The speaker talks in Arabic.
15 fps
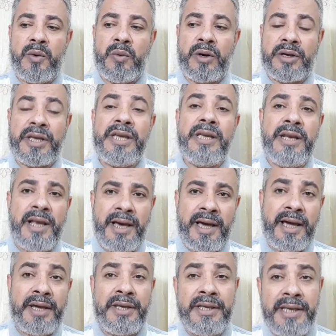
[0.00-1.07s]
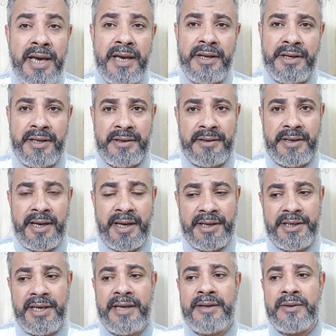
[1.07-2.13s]
وقيل احيانا
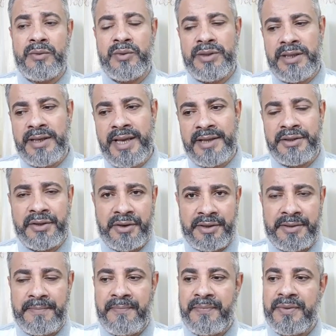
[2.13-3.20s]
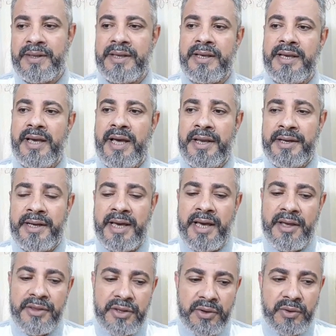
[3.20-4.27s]
احيانا ودي نادرا ان
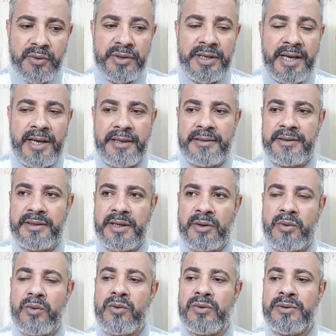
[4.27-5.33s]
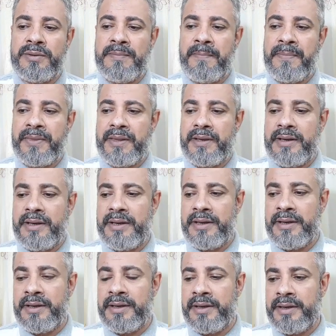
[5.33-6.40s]
هذه الرؤيه تكون
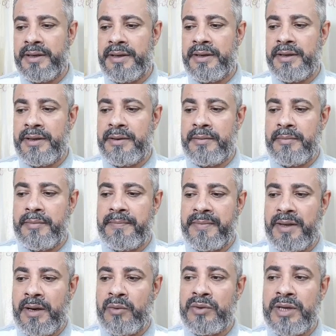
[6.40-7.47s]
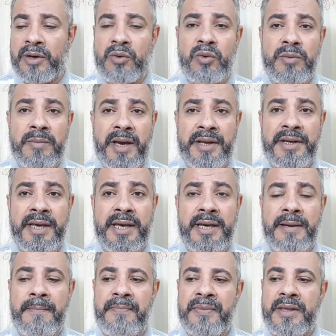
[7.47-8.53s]
آه، او يكون
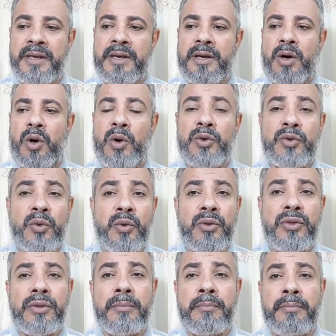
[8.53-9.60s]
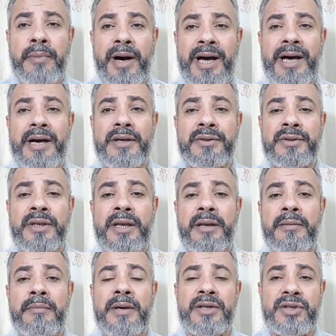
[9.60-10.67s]
معناها حدوث بعض
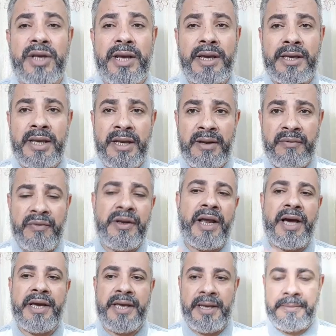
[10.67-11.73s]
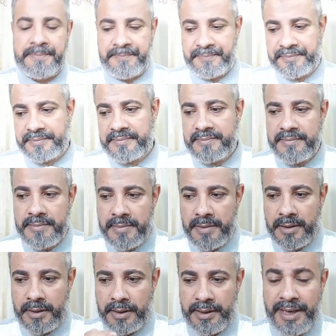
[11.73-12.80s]
المشاكل في الحياه
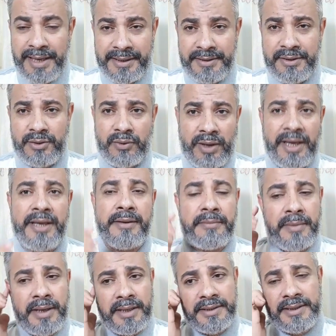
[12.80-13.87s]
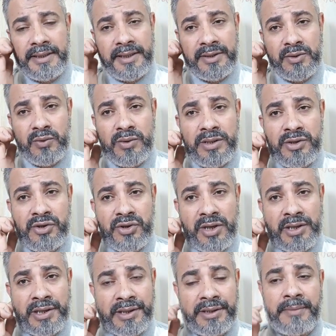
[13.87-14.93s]
لكن سرعان ما ستزول إن
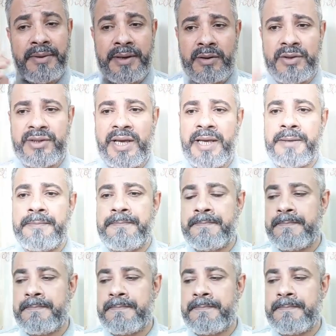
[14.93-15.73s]
شاء الله تبارك وتعالى